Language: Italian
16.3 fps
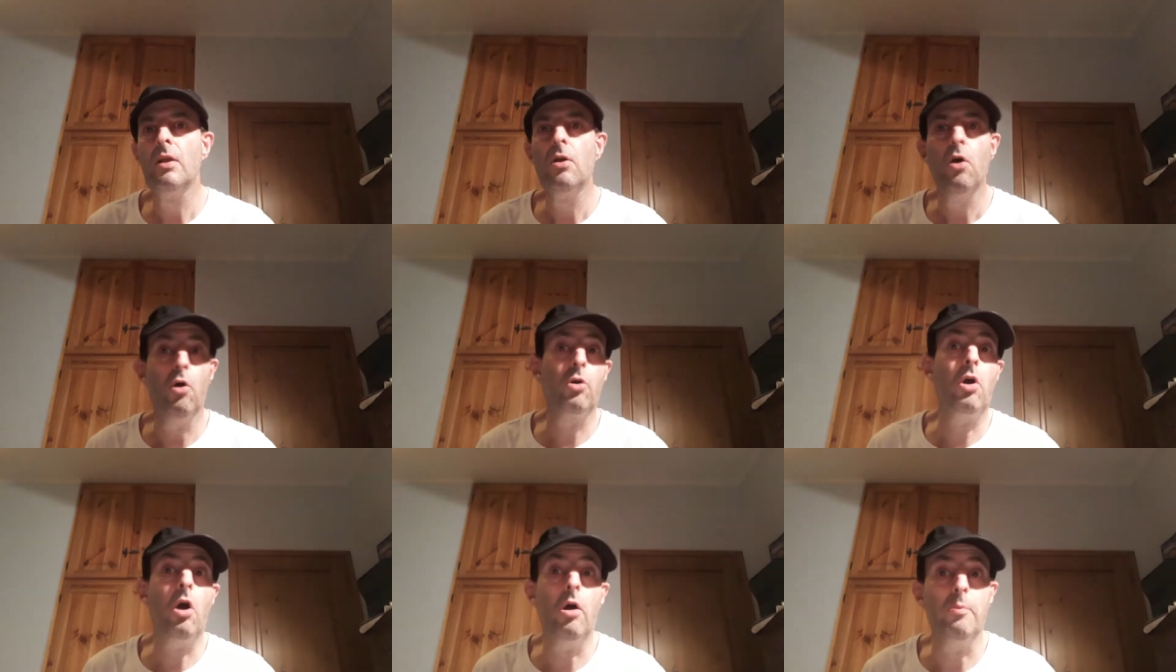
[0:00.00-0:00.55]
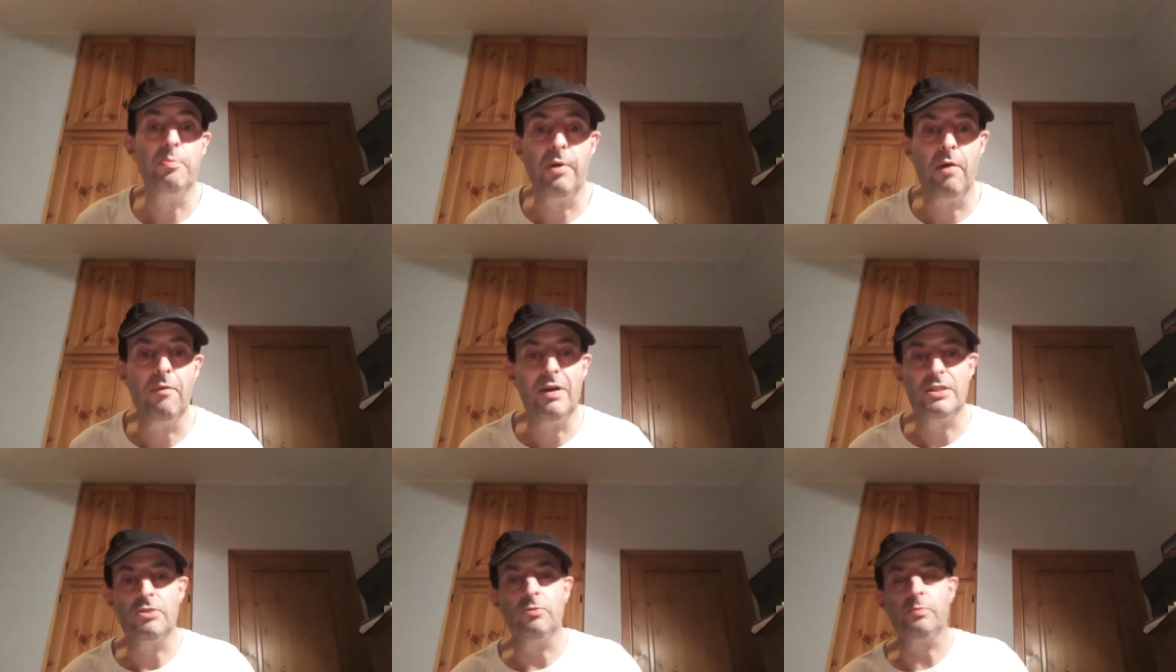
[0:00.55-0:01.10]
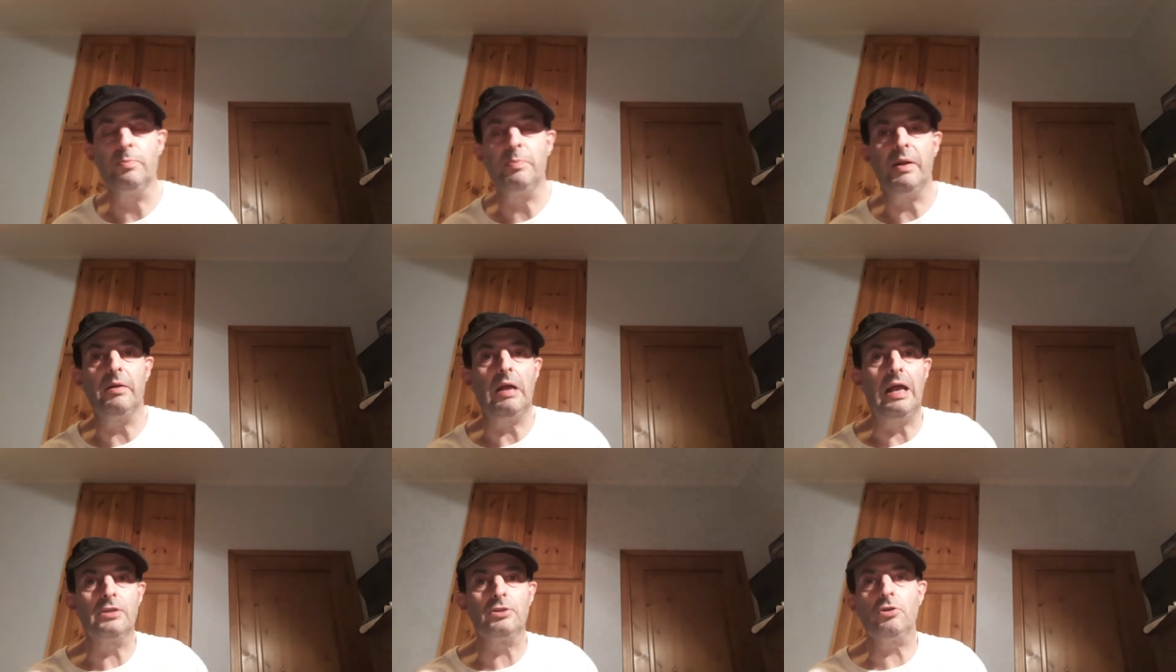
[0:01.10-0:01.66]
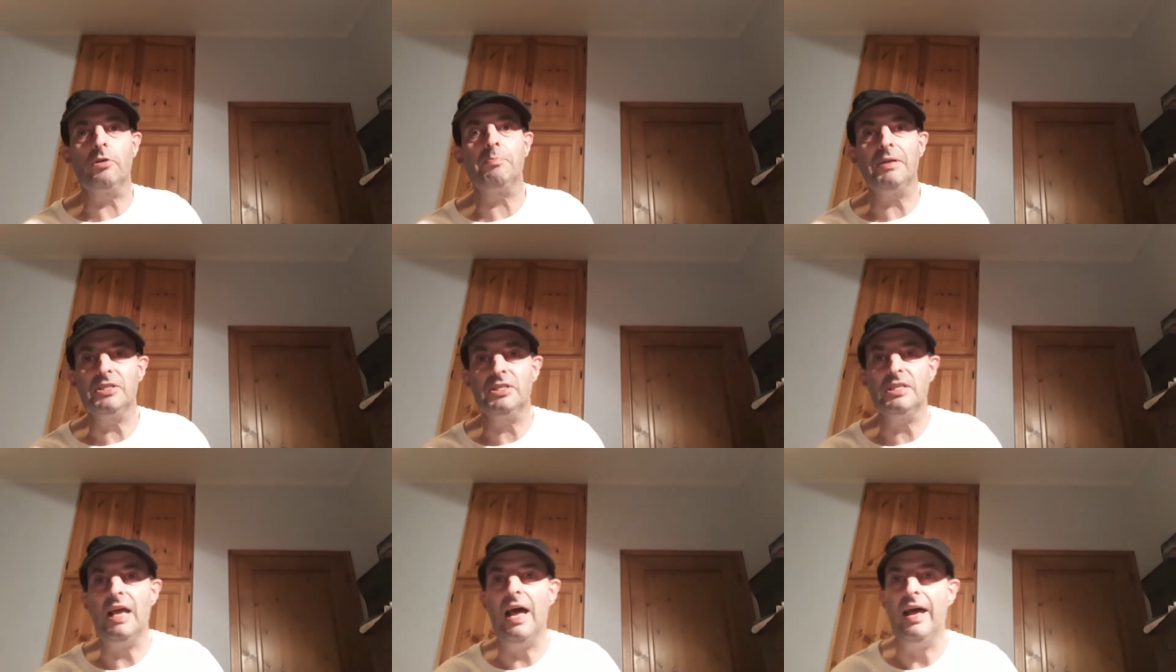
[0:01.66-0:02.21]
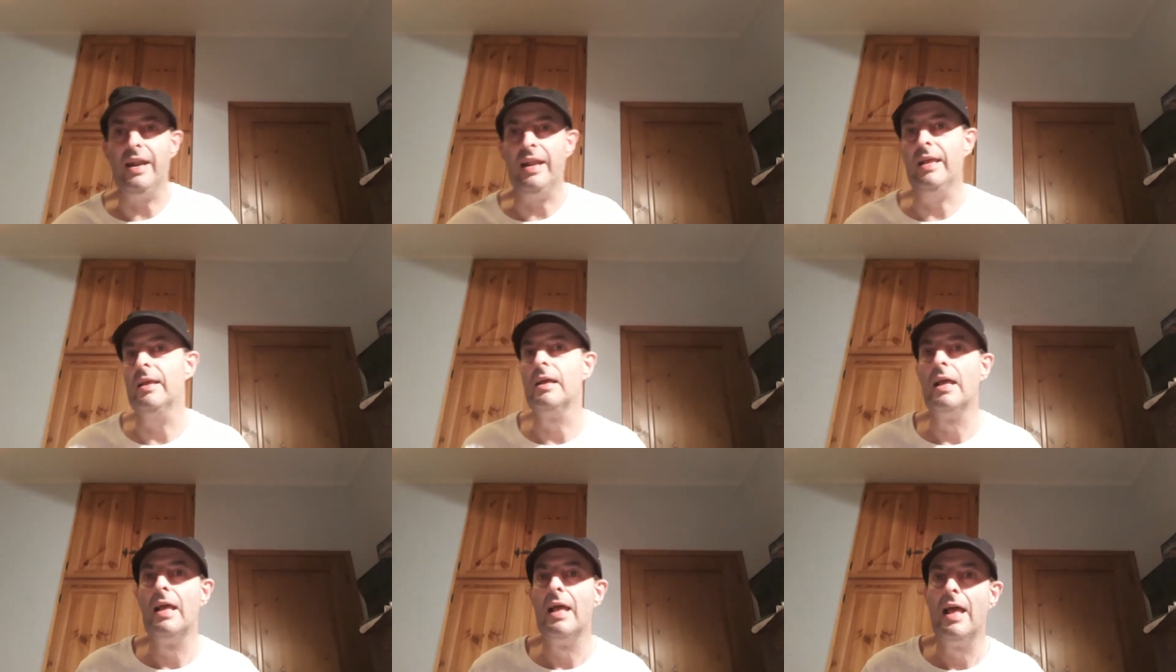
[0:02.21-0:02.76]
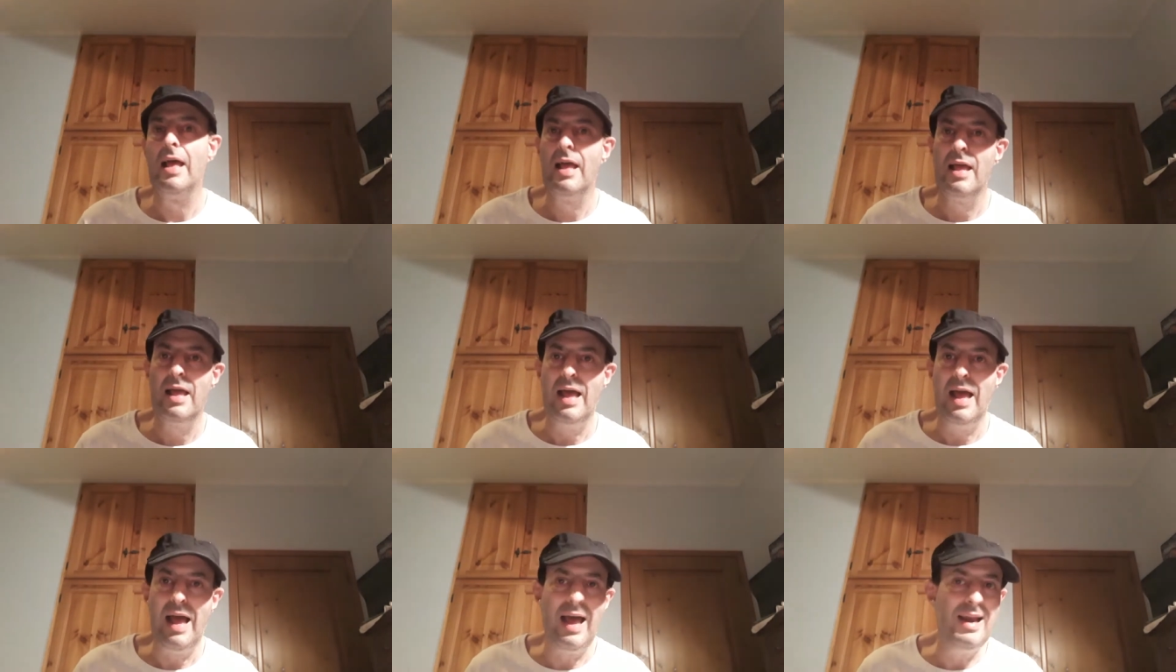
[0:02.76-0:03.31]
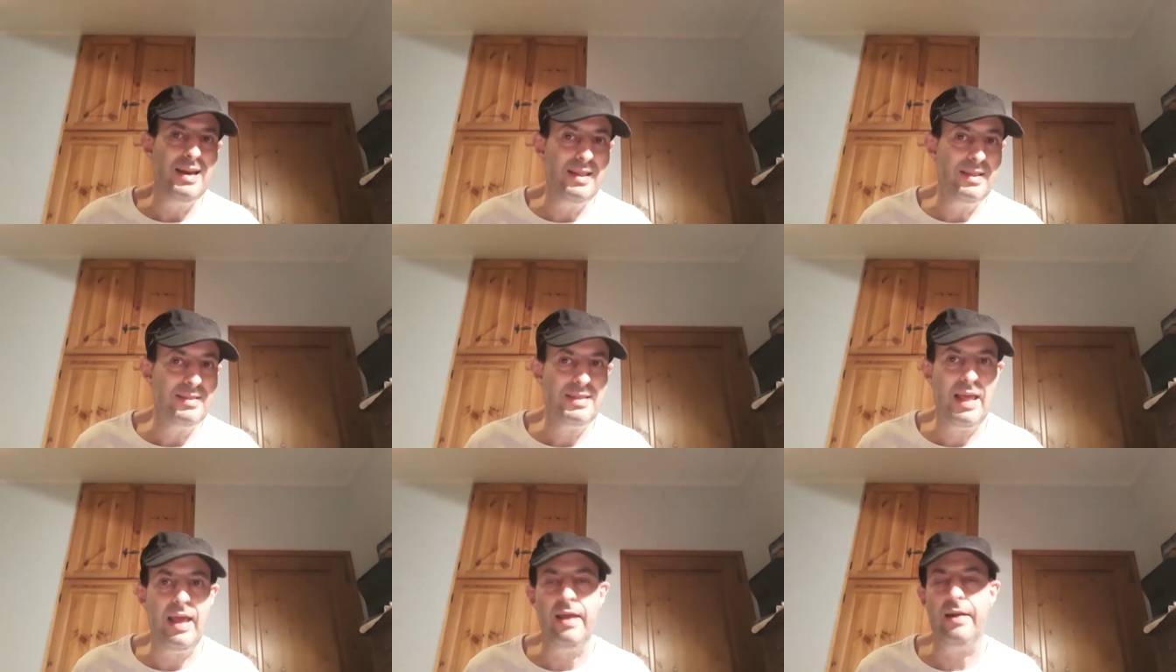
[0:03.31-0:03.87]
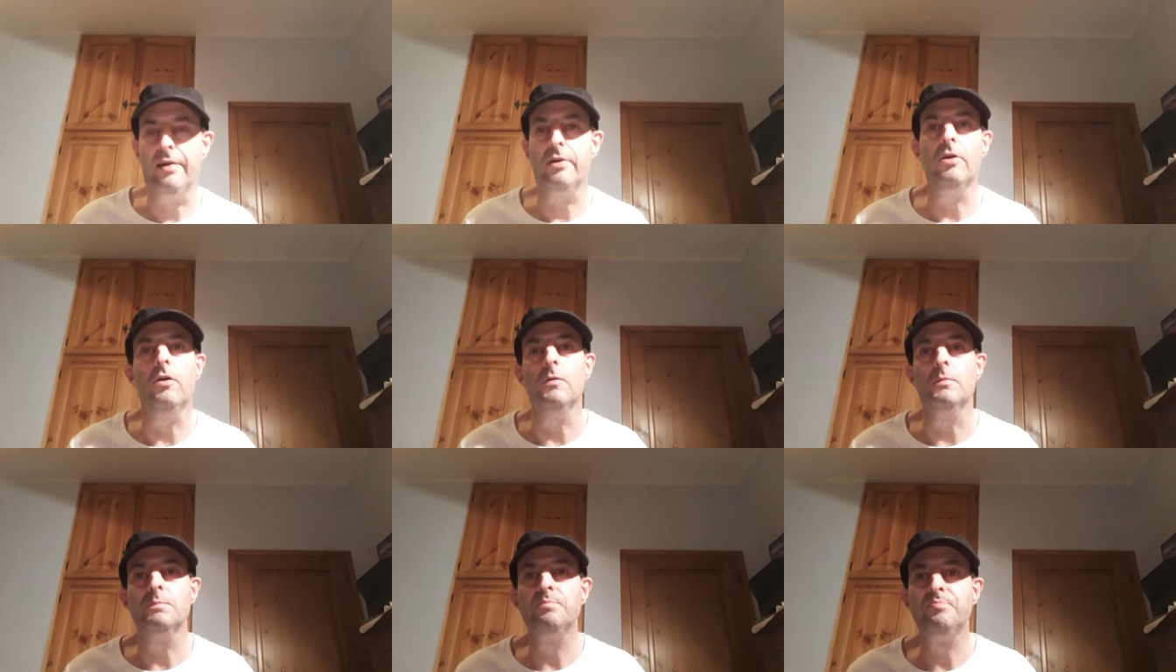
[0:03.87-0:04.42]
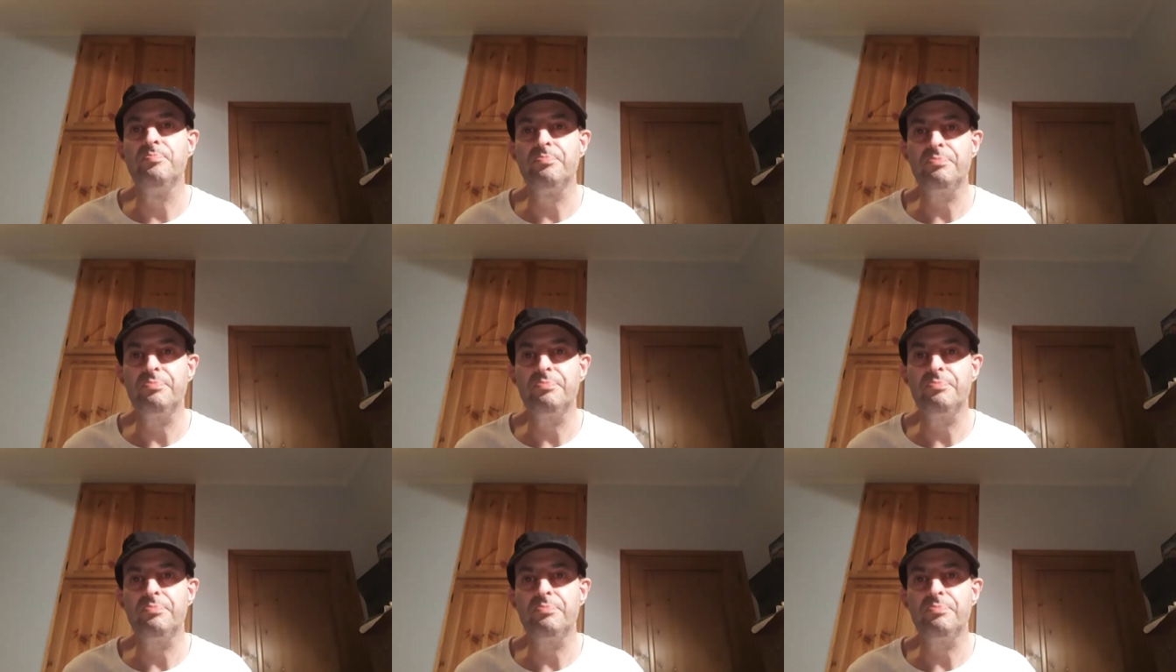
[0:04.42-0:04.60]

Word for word: Ocon prova a, sorp- a sorpassare all'interno